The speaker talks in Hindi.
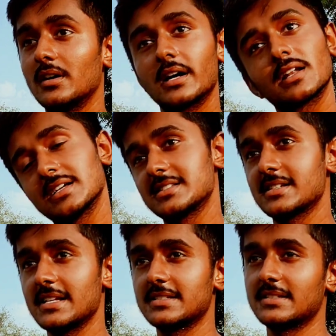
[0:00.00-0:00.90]
अगर
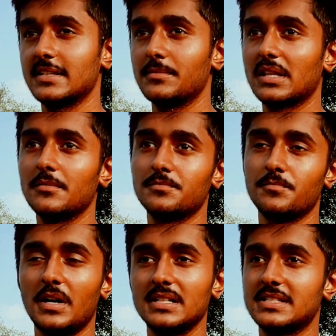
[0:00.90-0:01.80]
कंसिस्टेंसी से मतलब
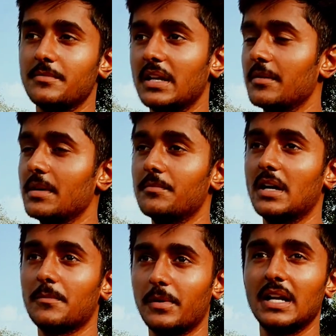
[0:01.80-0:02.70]
पाँच छः महीने भी हम
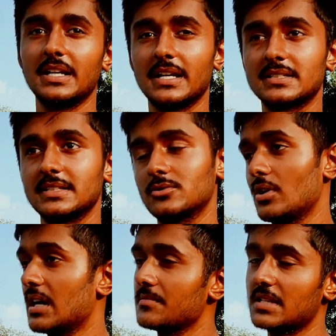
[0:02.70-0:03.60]
अगर पढ़ ले ढंग से
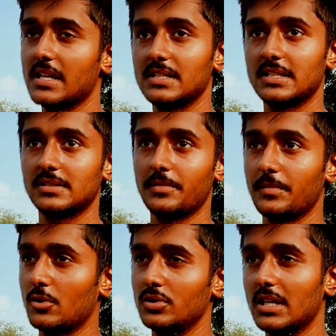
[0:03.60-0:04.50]
तो आराम से निकल जाता है
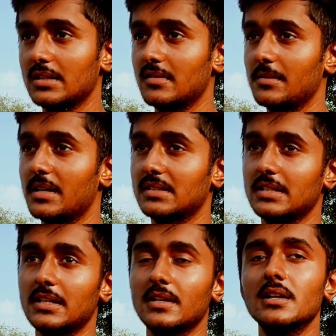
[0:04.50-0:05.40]
पेपर कोई दिक्कत वाली बात
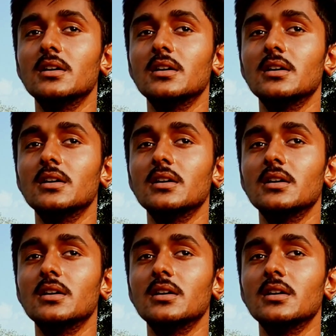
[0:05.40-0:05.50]
नहीं है